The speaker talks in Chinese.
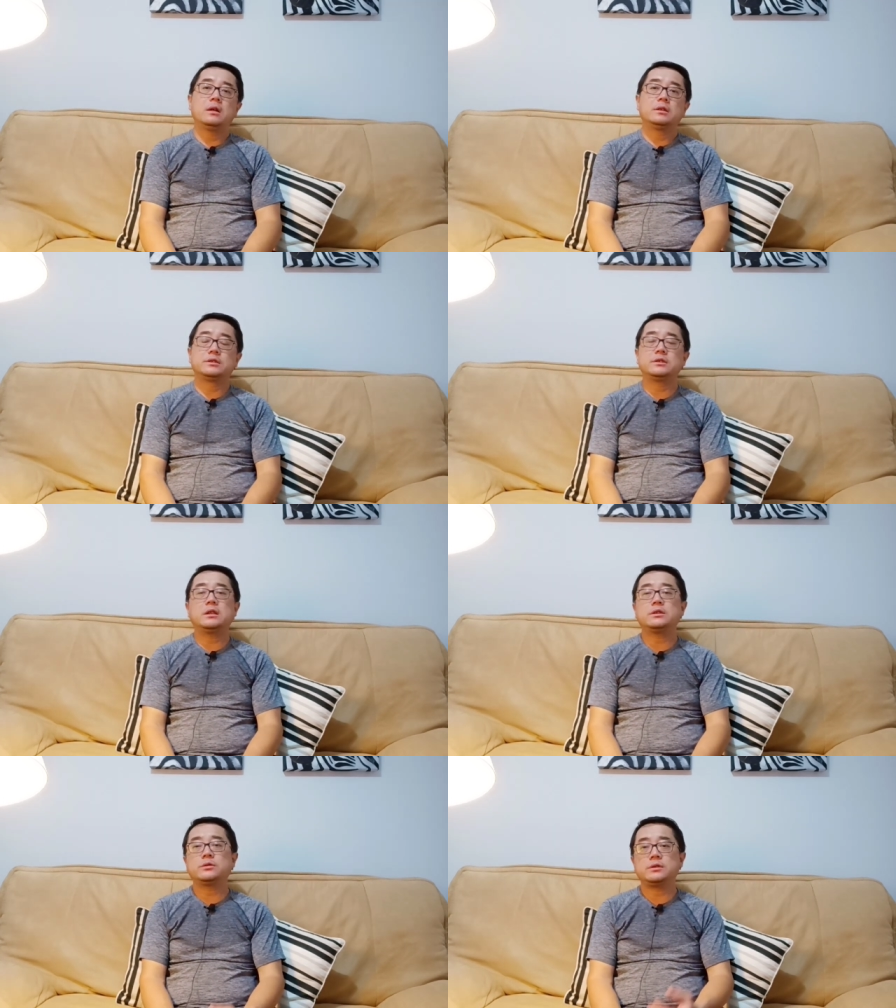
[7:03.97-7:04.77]
实际
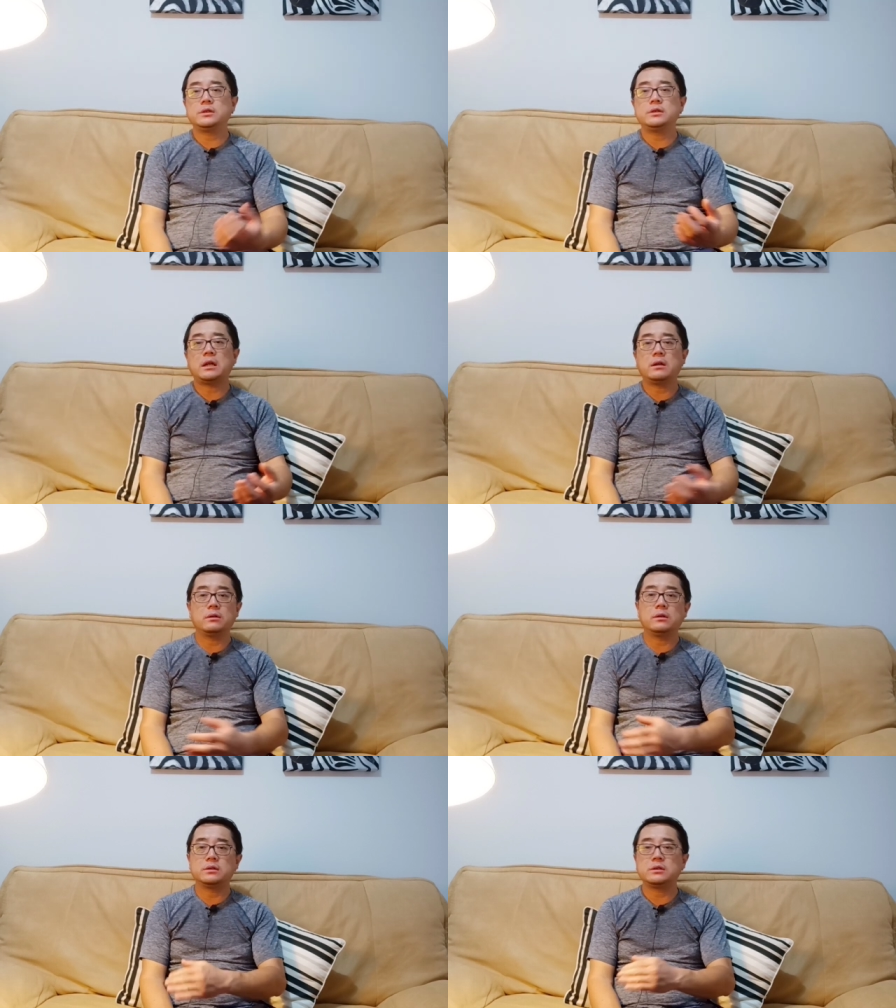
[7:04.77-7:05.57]
上就是一
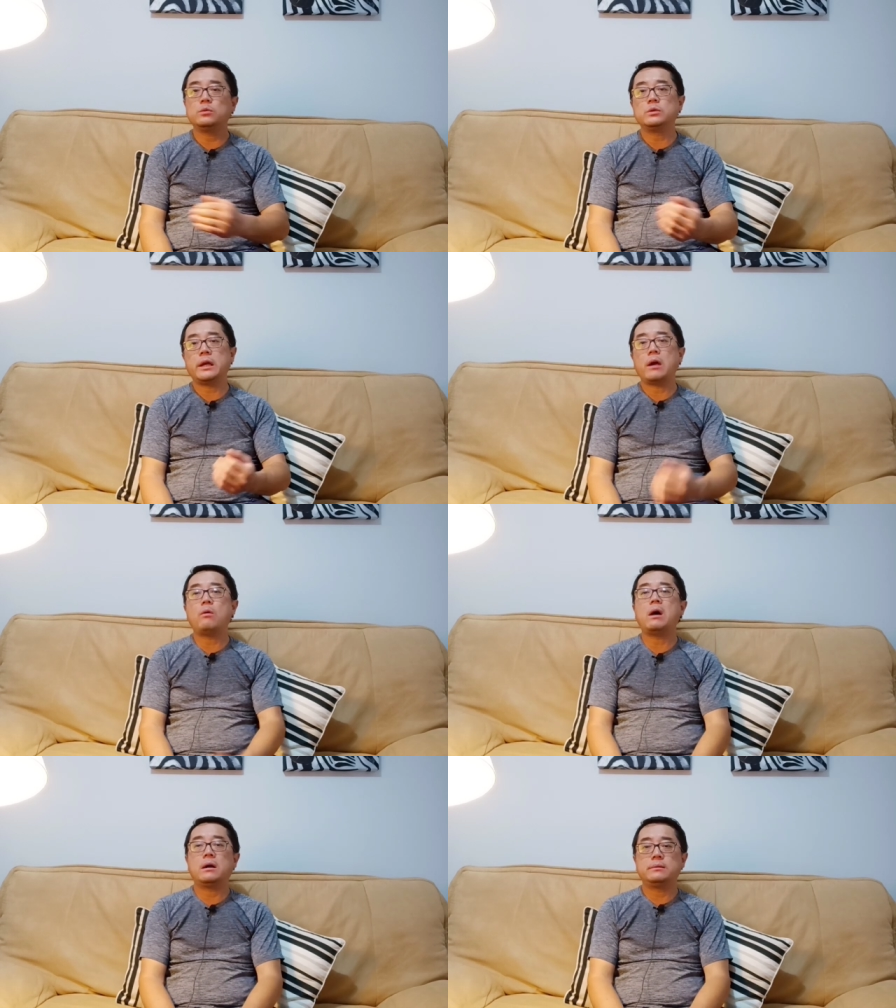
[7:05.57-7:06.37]
场生物的演
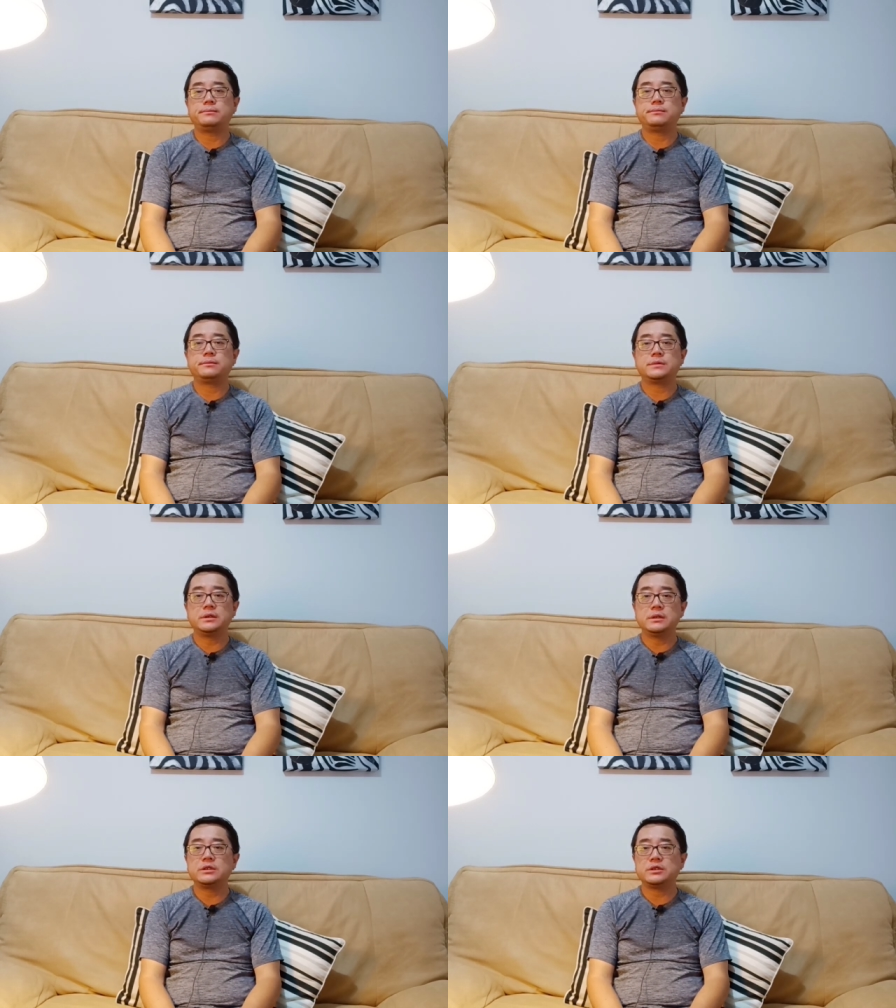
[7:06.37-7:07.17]
化，
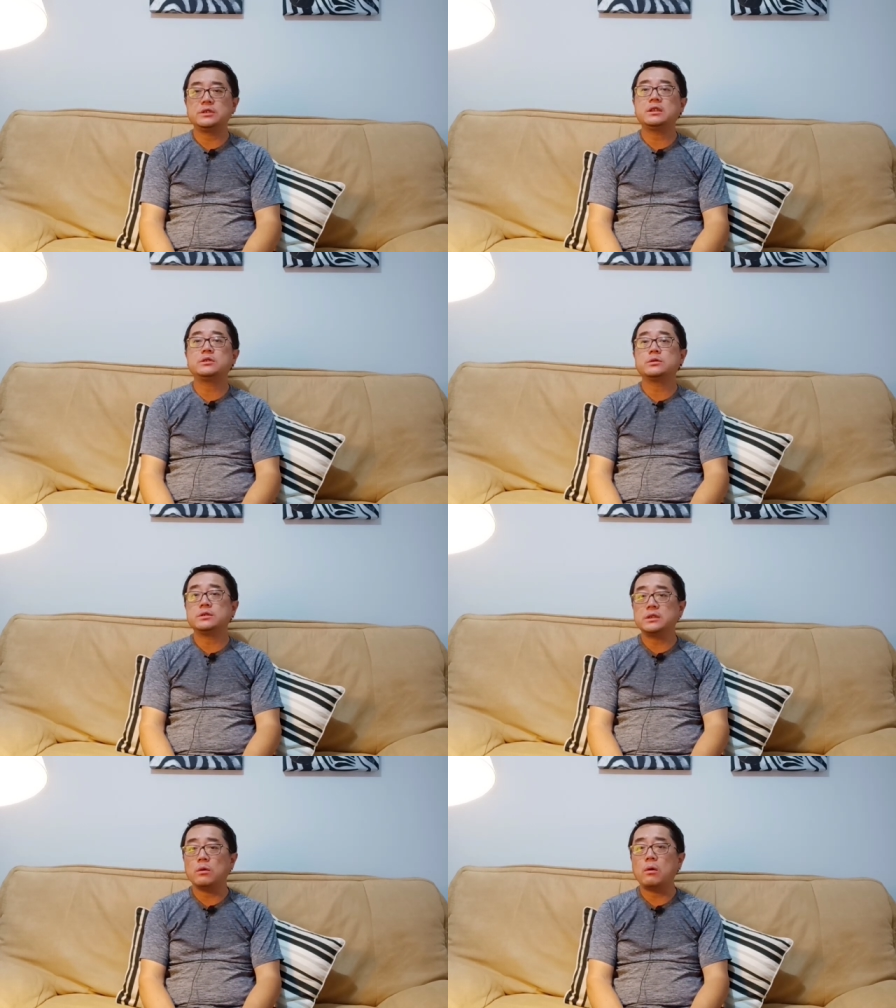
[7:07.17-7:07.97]
实际上就是
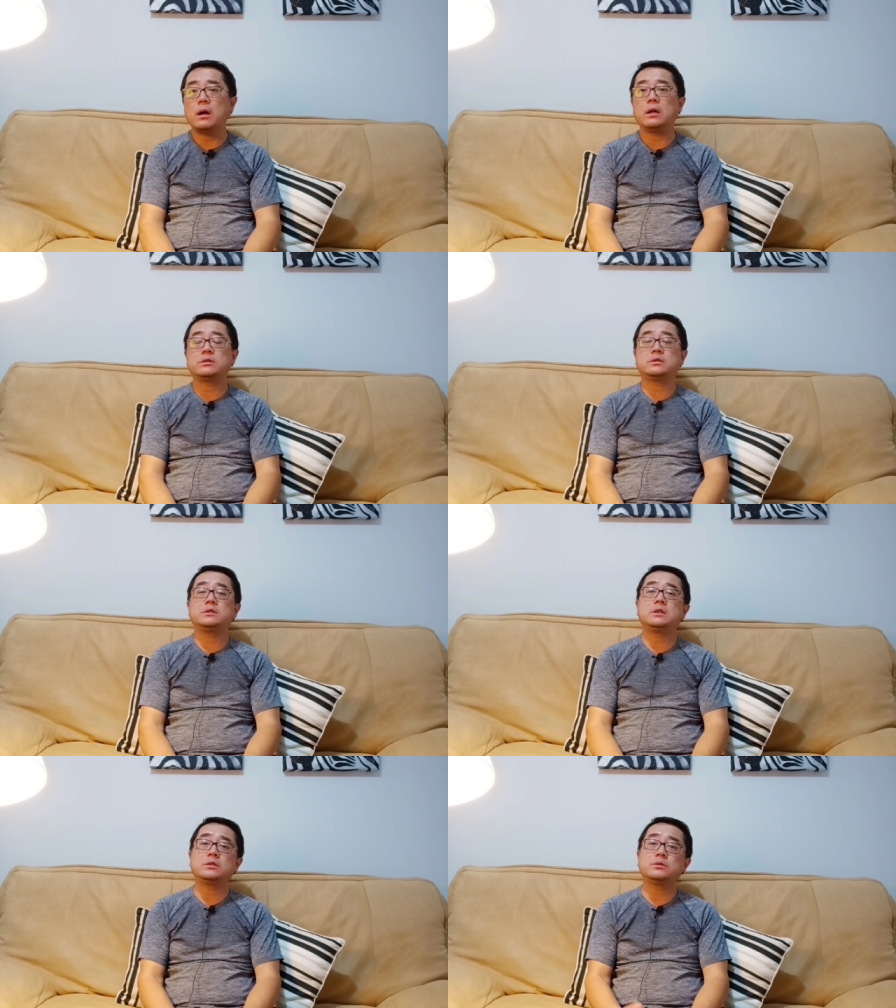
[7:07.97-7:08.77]
进化啊，实际
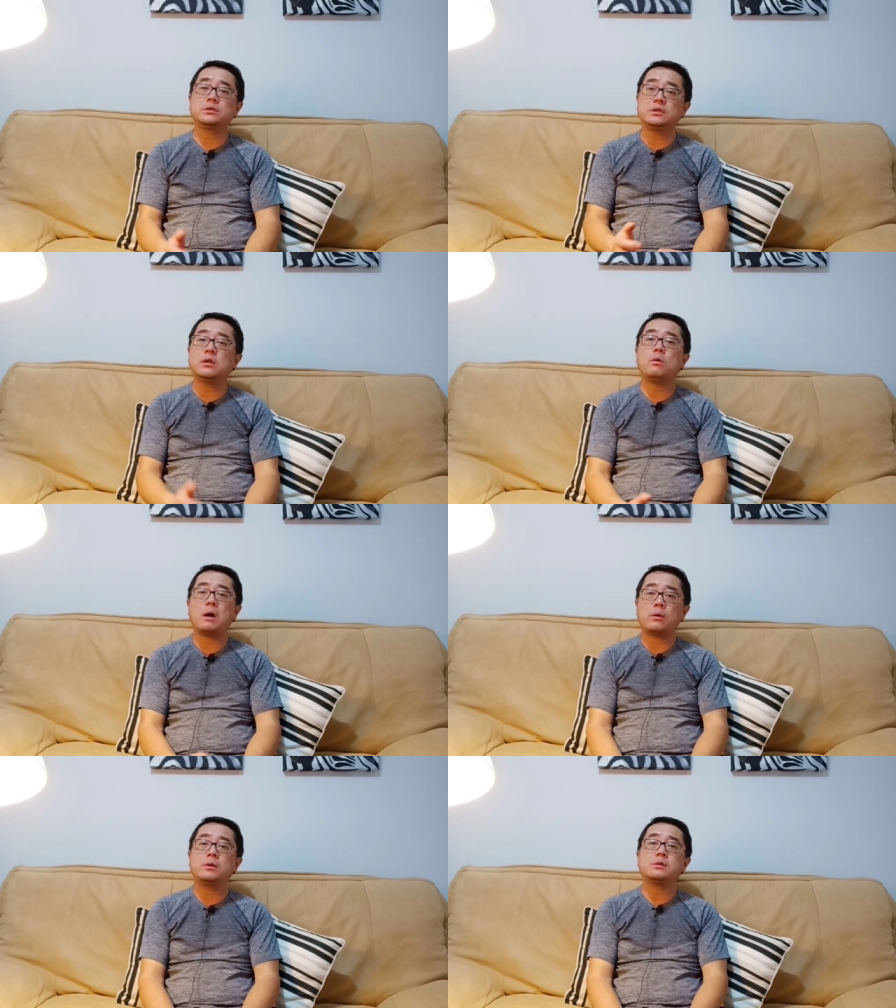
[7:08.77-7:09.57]
上就是进化
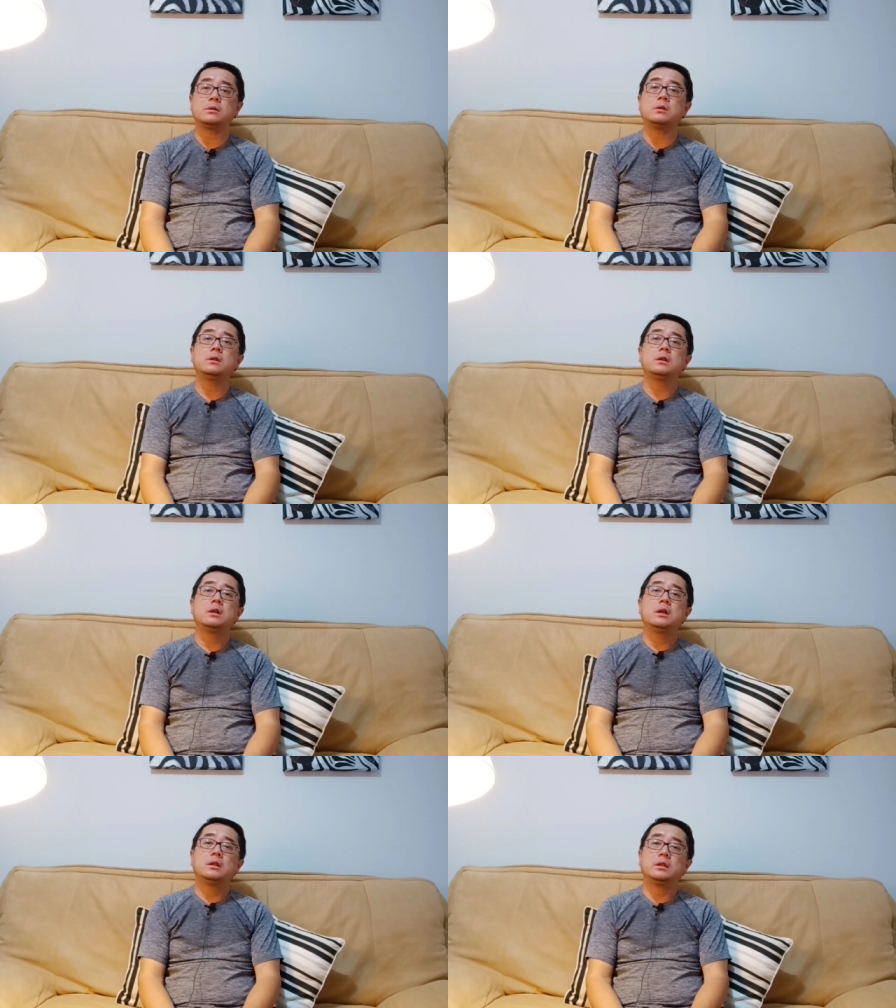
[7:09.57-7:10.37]
规则
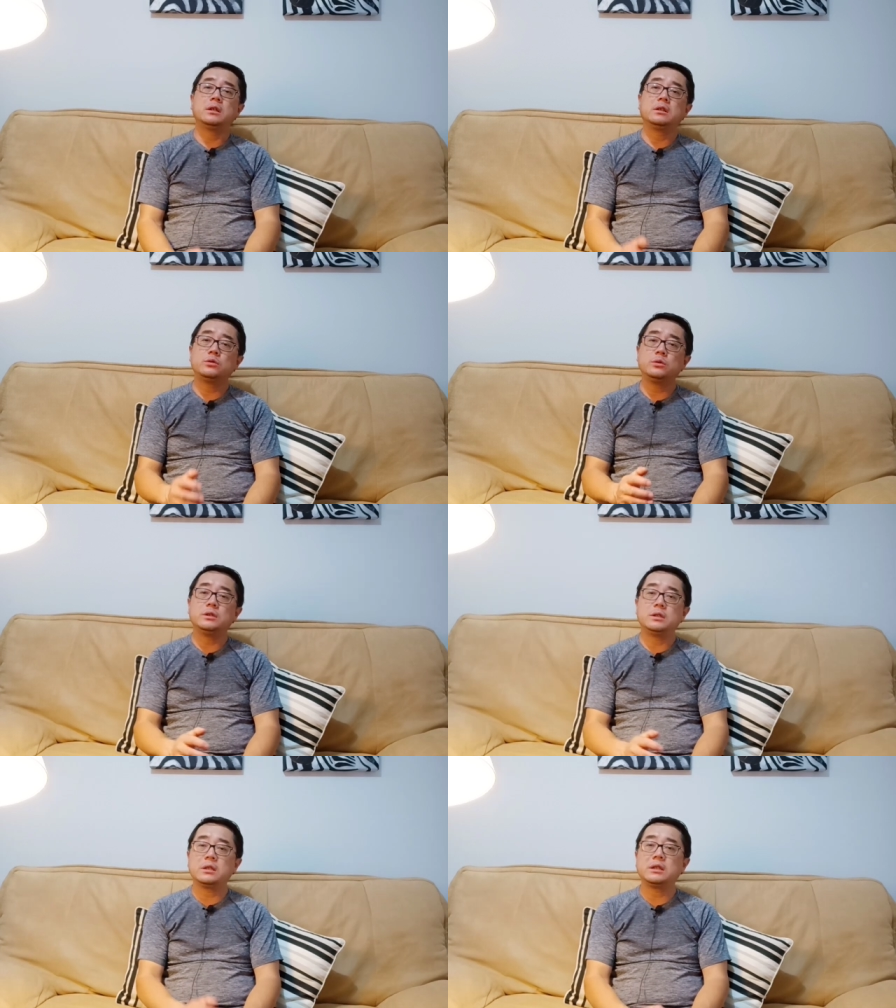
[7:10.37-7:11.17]
的一个具
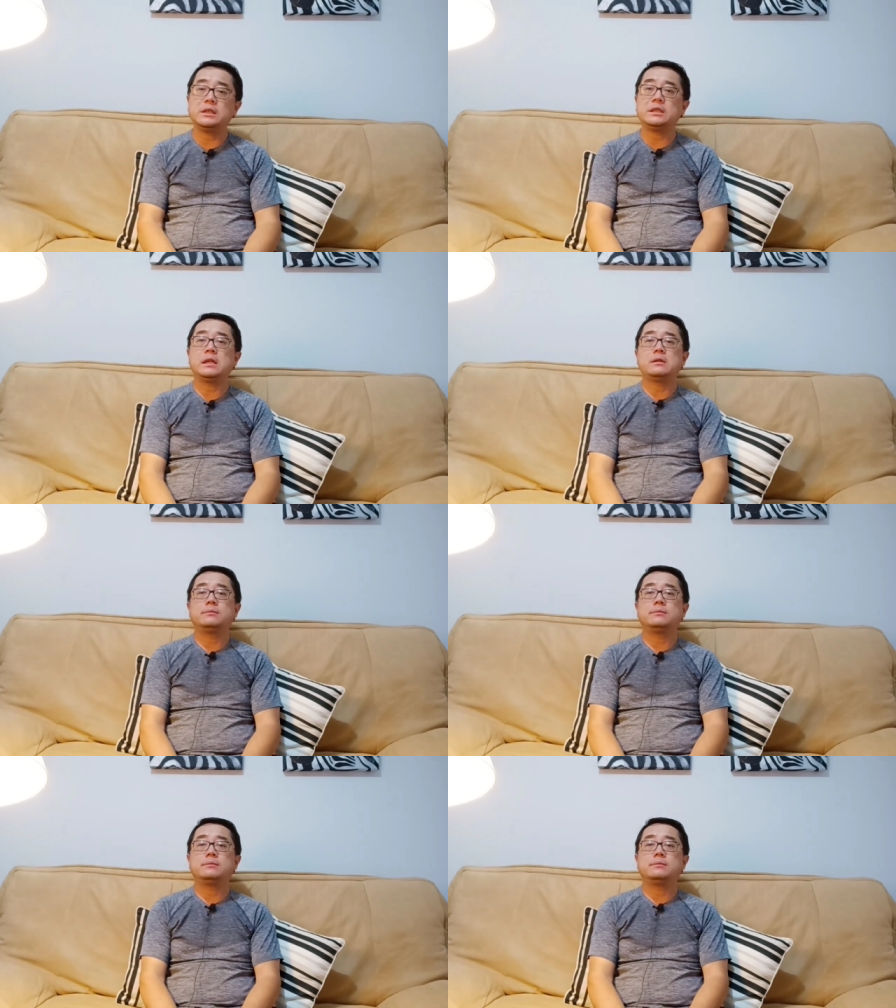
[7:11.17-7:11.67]
体的体现。